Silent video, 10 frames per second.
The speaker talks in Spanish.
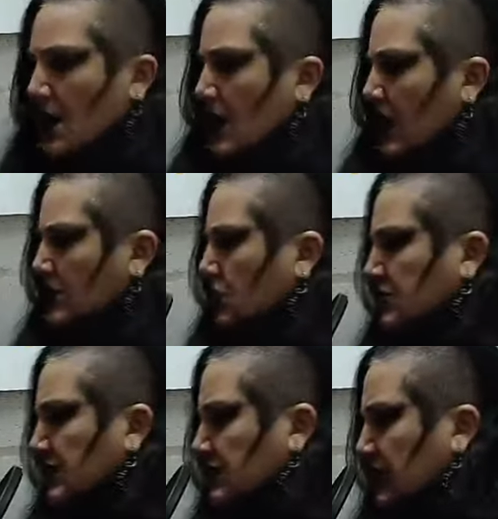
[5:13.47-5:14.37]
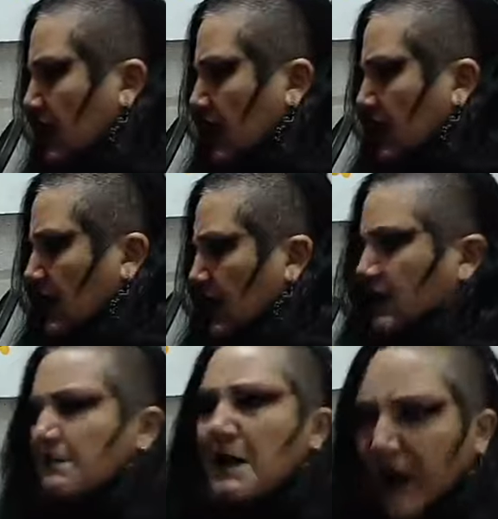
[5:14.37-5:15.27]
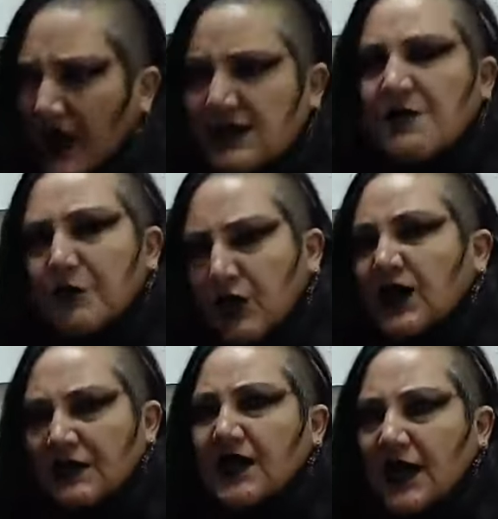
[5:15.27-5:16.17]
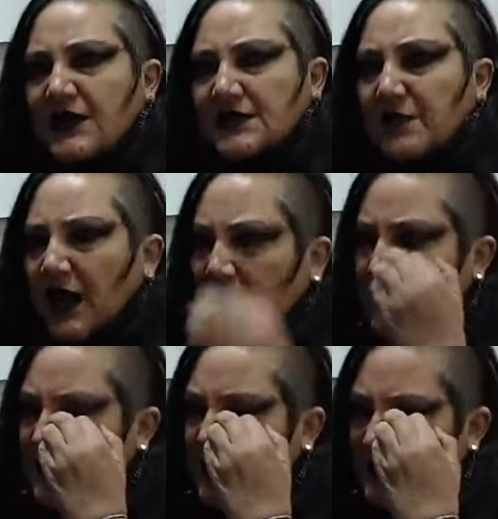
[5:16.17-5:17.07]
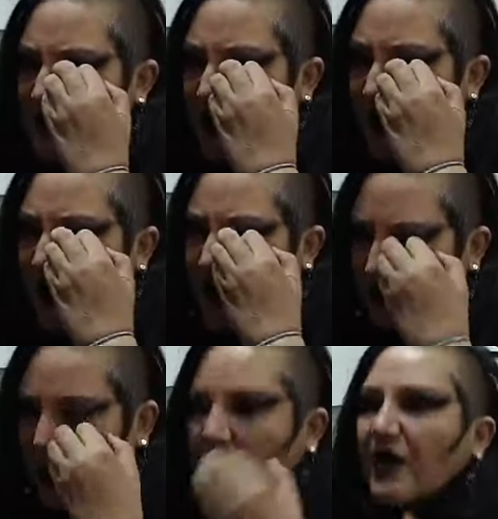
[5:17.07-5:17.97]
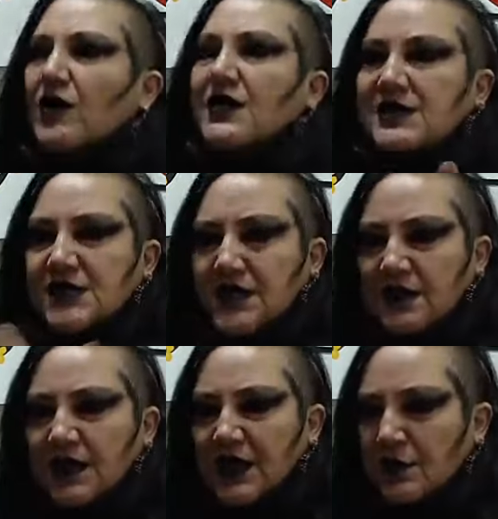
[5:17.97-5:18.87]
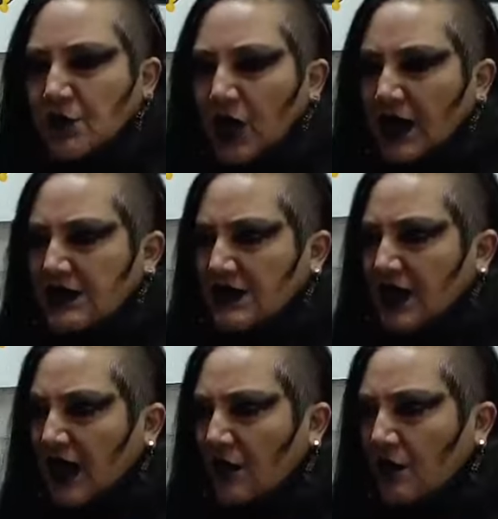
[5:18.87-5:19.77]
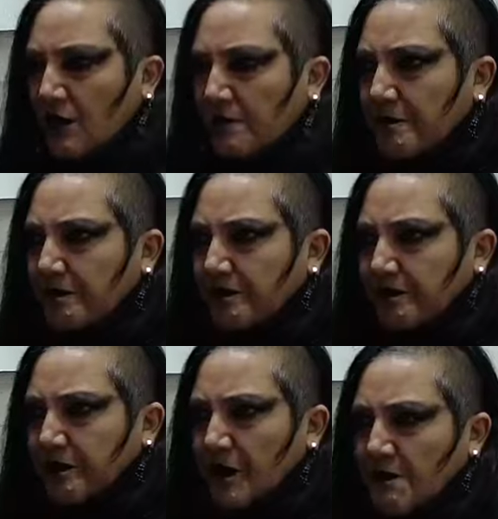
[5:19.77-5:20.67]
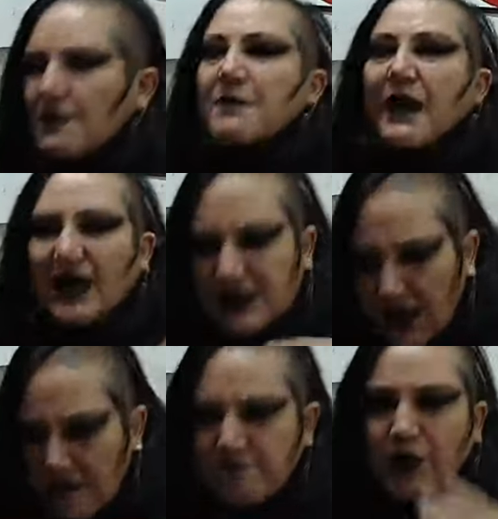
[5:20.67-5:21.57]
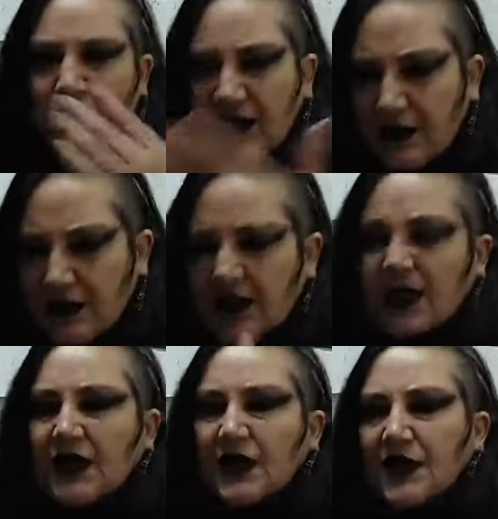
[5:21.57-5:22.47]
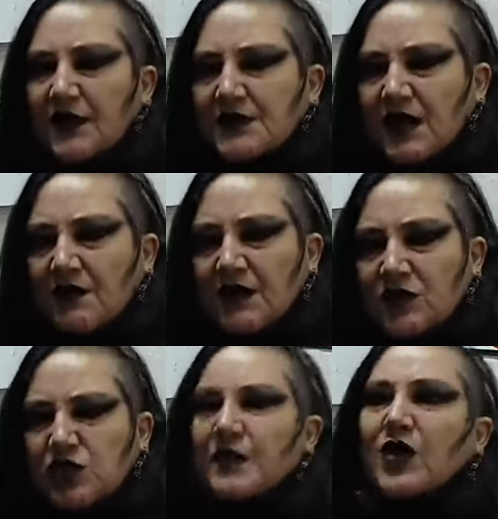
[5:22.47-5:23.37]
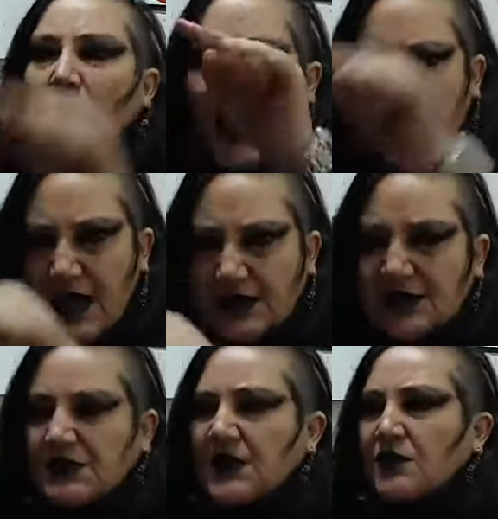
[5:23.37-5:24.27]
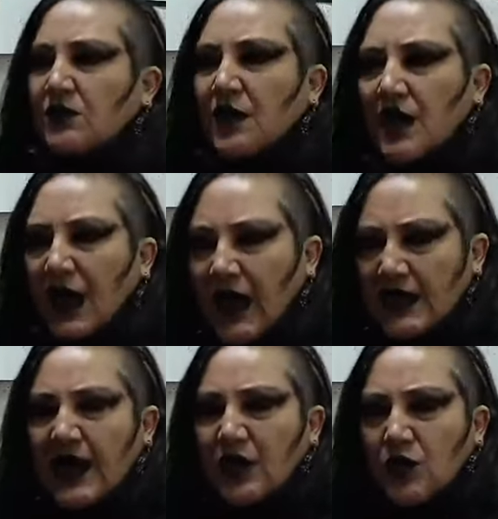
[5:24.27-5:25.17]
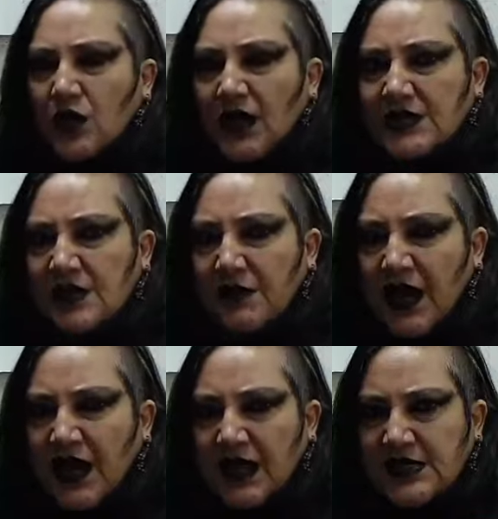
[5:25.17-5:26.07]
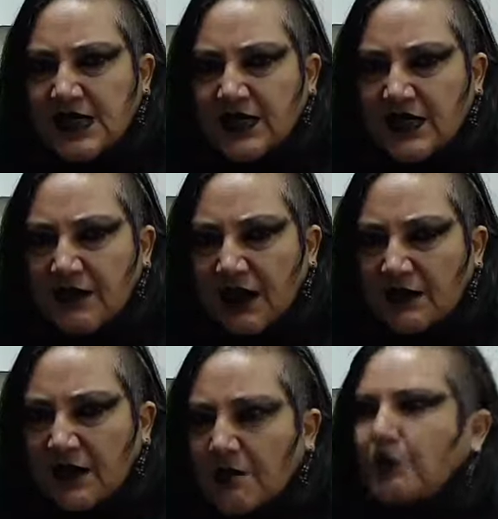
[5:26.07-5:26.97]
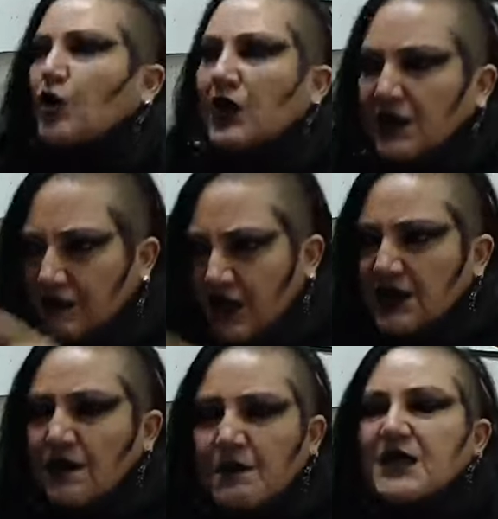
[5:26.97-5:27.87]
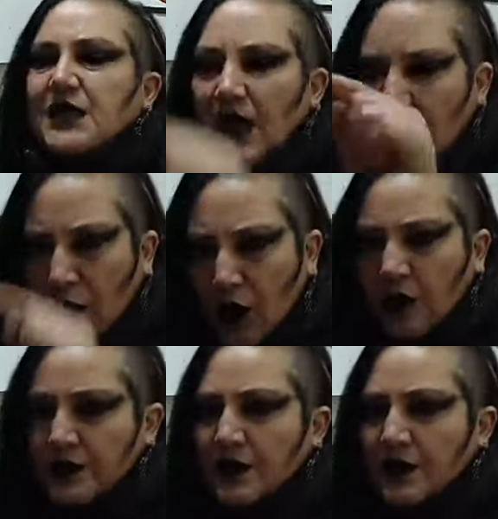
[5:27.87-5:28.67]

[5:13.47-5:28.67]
Entonces, me parece importante que la Asamblea Legislativa haya tomado la iniciativa de convocar ese diálogo. Me parece importante que Salvador Romero haya asistido al diálogo de la Asamblea Legislativa, porque definitivamente la COP,